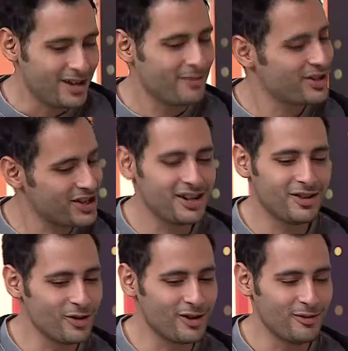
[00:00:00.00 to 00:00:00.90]
يا
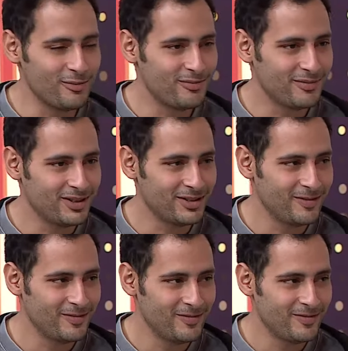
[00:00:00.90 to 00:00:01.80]
باشا قلت له
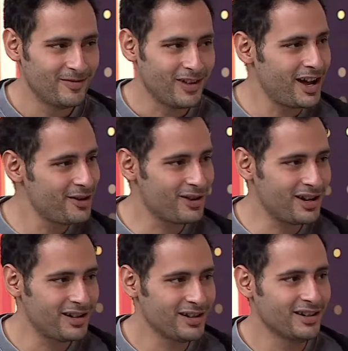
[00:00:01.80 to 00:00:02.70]
وقصاده ايوه
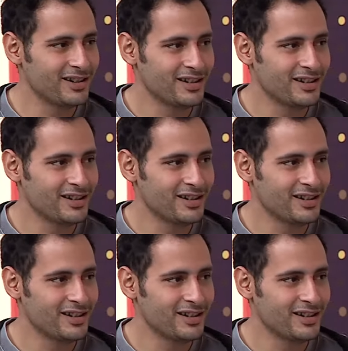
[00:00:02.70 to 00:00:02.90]
هتاخد